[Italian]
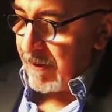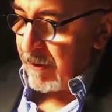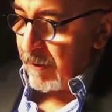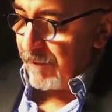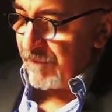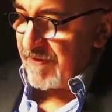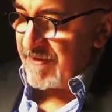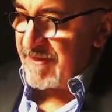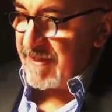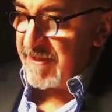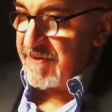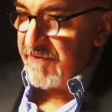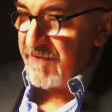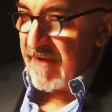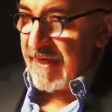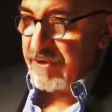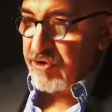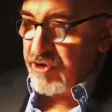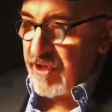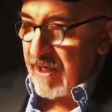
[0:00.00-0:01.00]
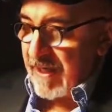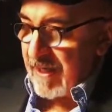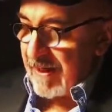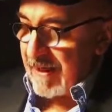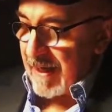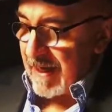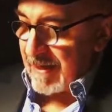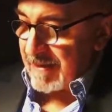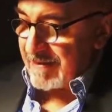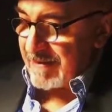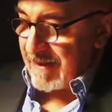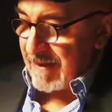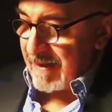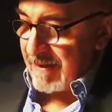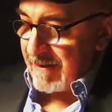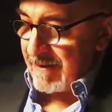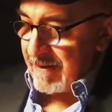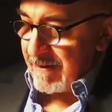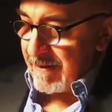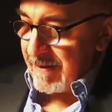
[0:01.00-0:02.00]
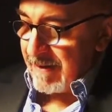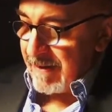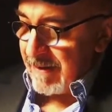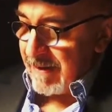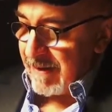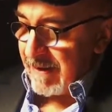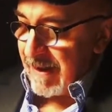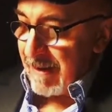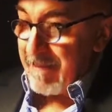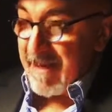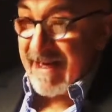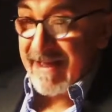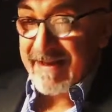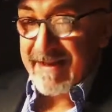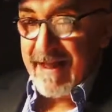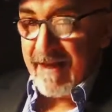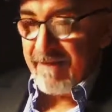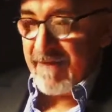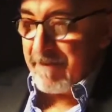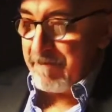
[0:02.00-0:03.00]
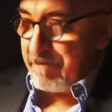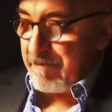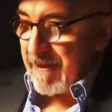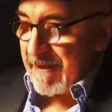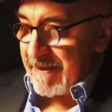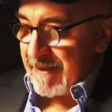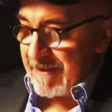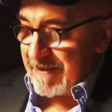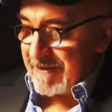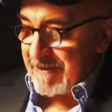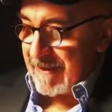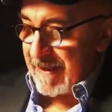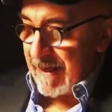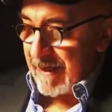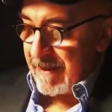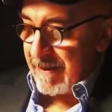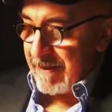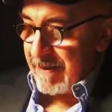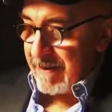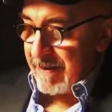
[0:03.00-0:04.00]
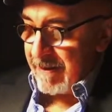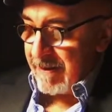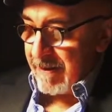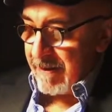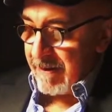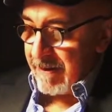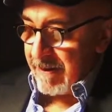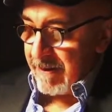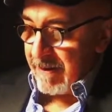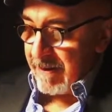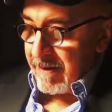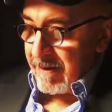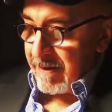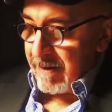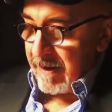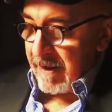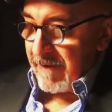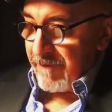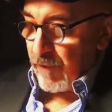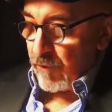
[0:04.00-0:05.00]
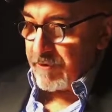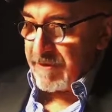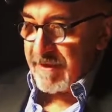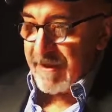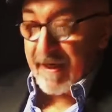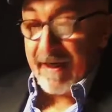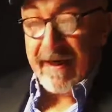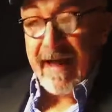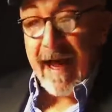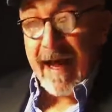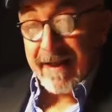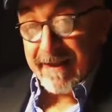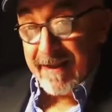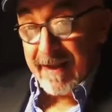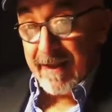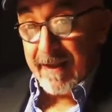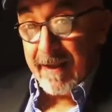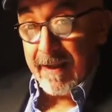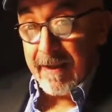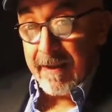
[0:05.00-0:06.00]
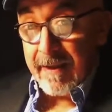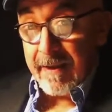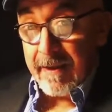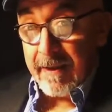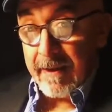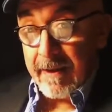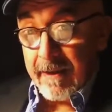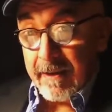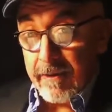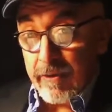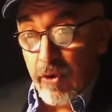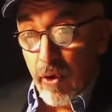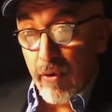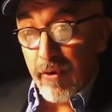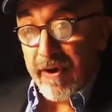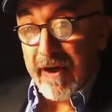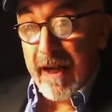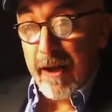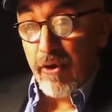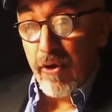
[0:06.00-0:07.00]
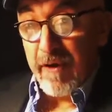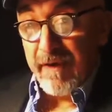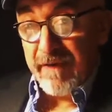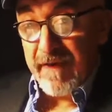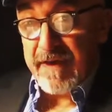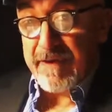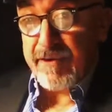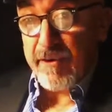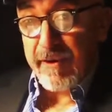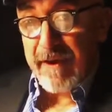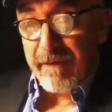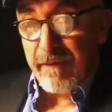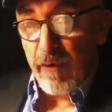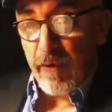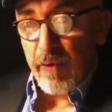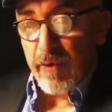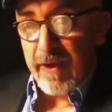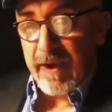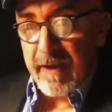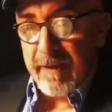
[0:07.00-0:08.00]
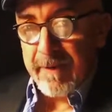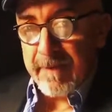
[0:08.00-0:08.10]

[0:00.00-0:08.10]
o vi si sfaccia la casa, la malattia vi impedisca, i vostri nati torcano il viso da voi.